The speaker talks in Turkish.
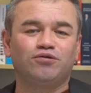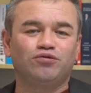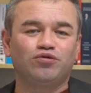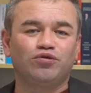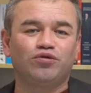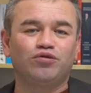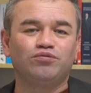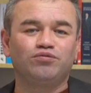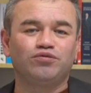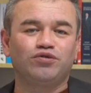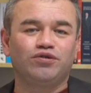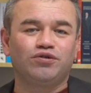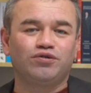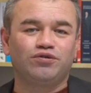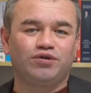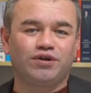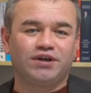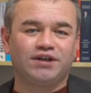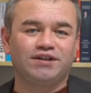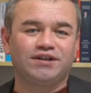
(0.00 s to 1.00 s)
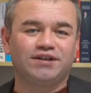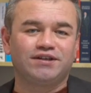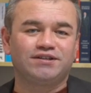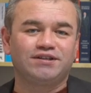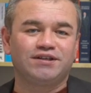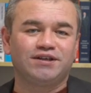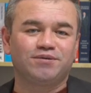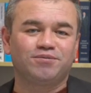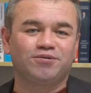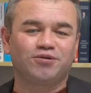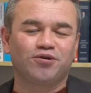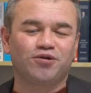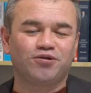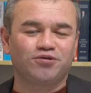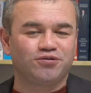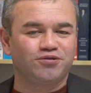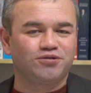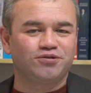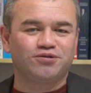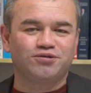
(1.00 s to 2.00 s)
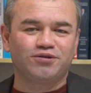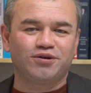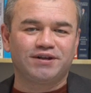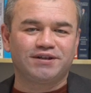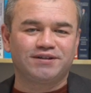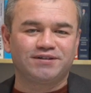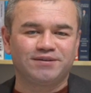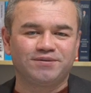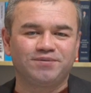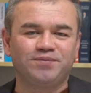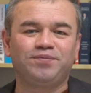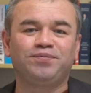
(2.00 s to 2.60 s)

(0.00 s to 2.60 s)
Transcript: doğum günü hediyesi gibi gördüğünü söyledi.